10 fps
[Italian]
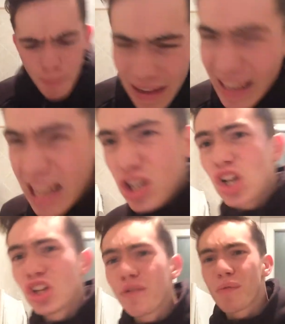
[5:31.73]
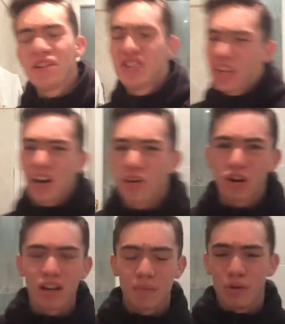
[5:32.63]
Perché il giorno dopo mi girano
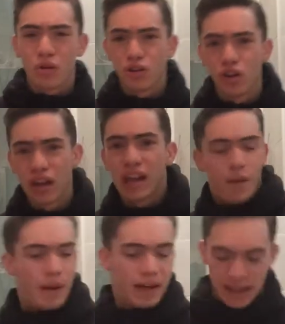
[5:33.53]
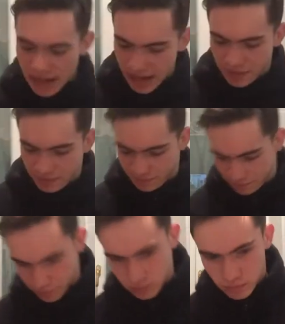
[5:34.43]
ancora dei più coglioni. Perché, raga,
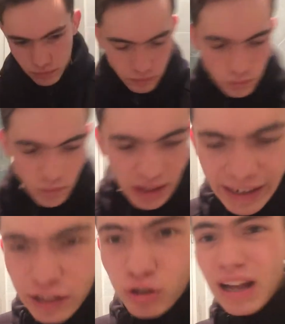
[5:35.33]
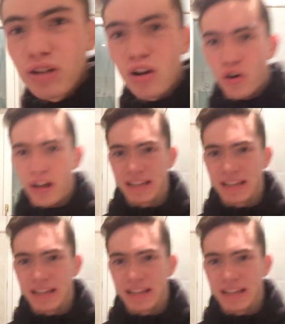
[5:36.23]
ritornando a noi